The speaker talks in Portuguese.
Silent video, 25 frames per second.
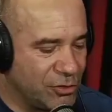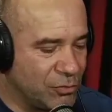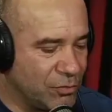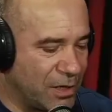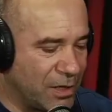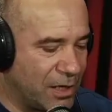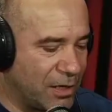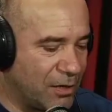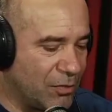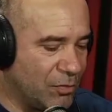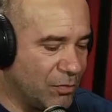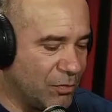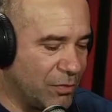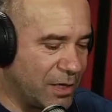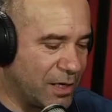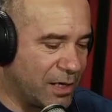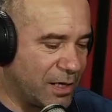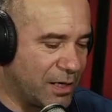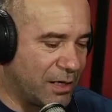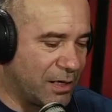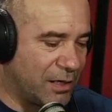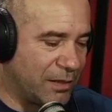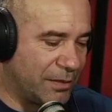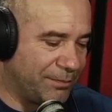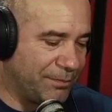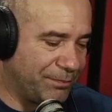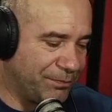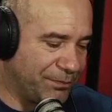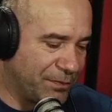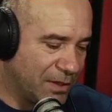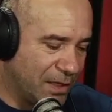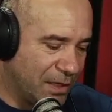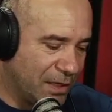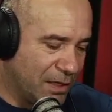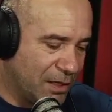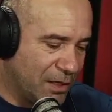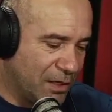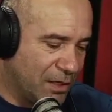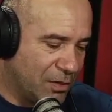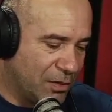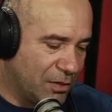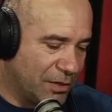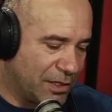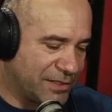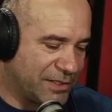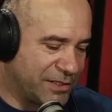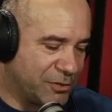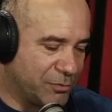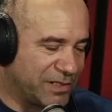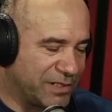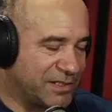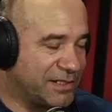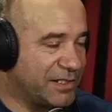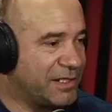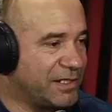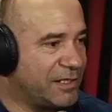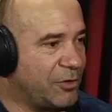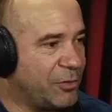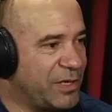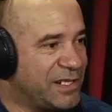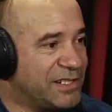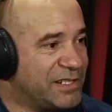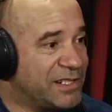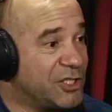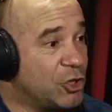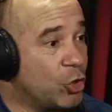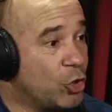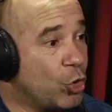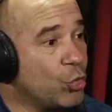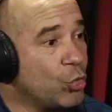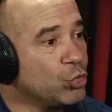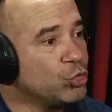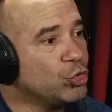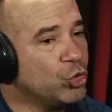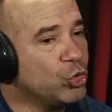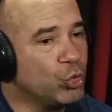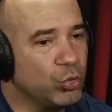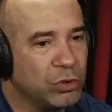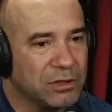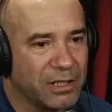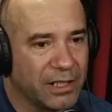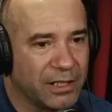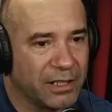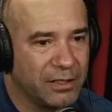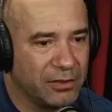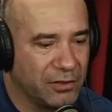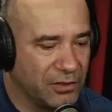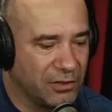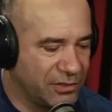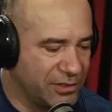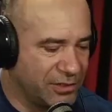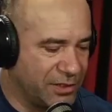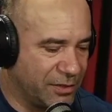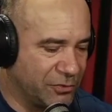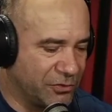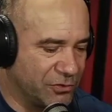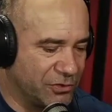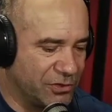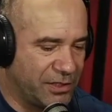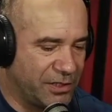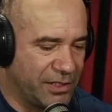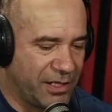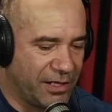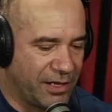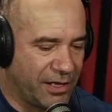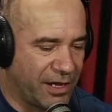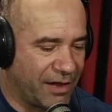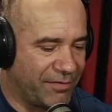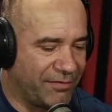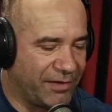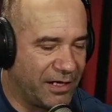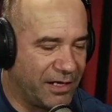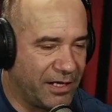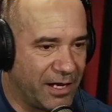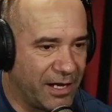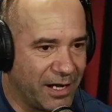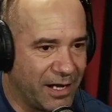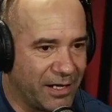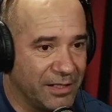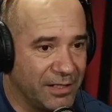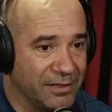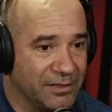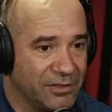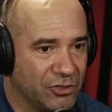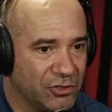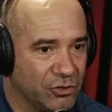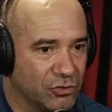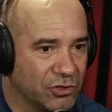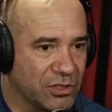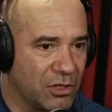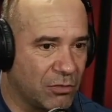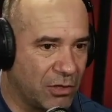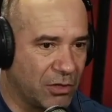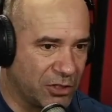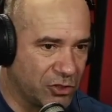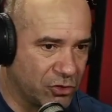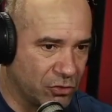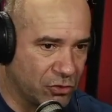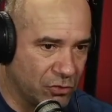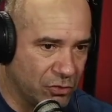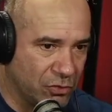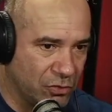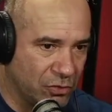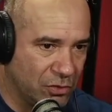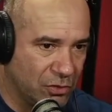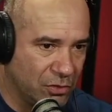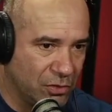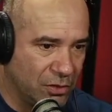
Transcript: uma, uma, assim, uma sequência de conduta que nós temos que avaliar antes de usar o cachorro